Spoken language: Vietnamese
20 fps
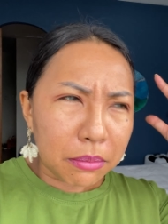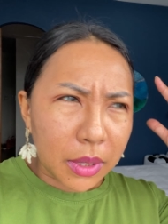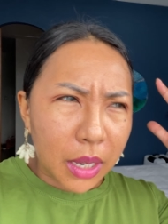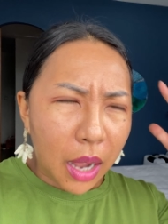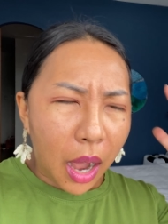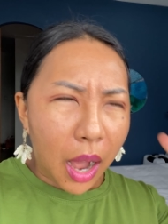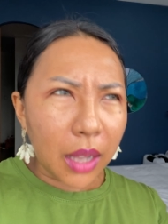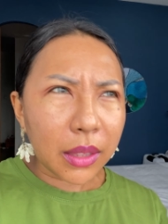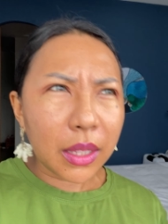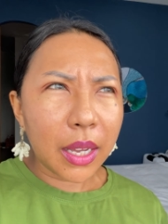
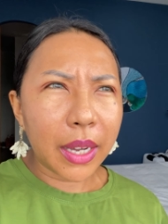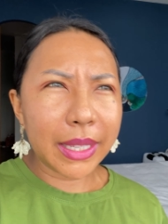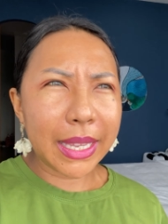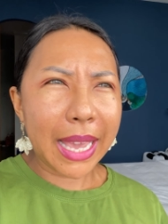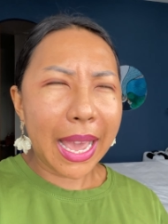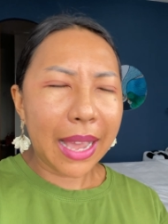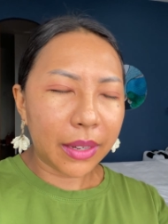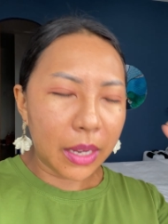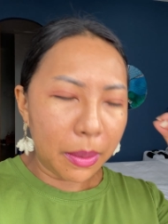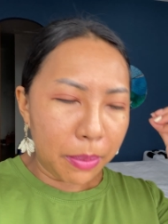có thời
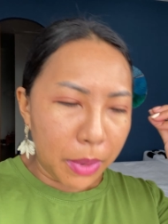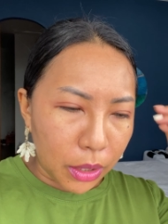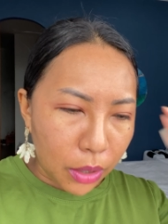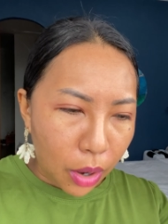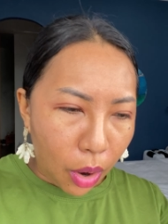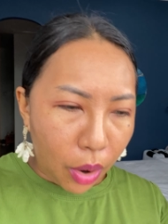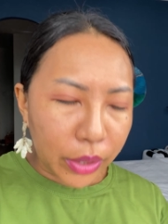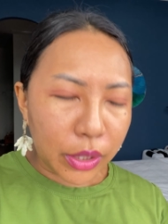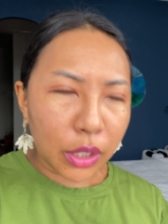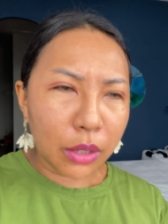gian để mình
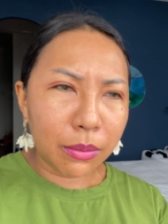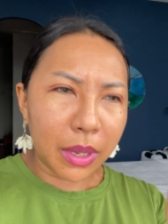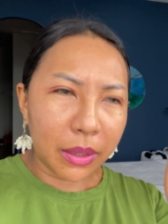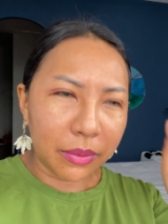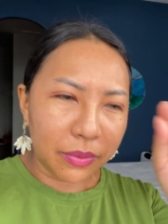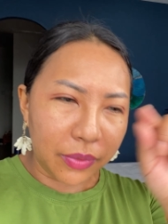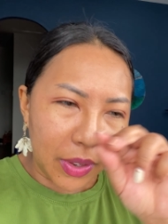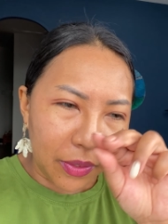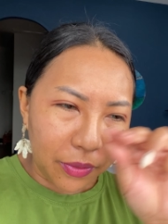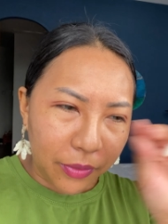ngồi xuống mình
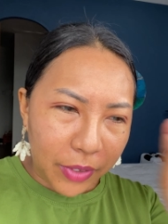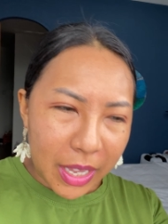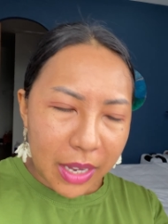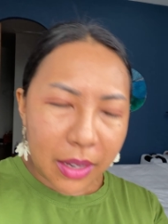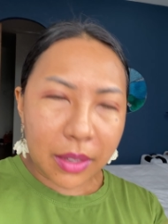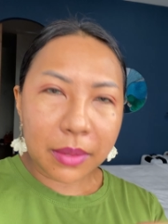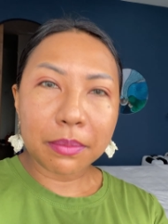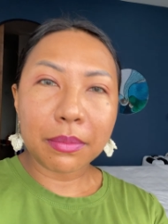phải viết,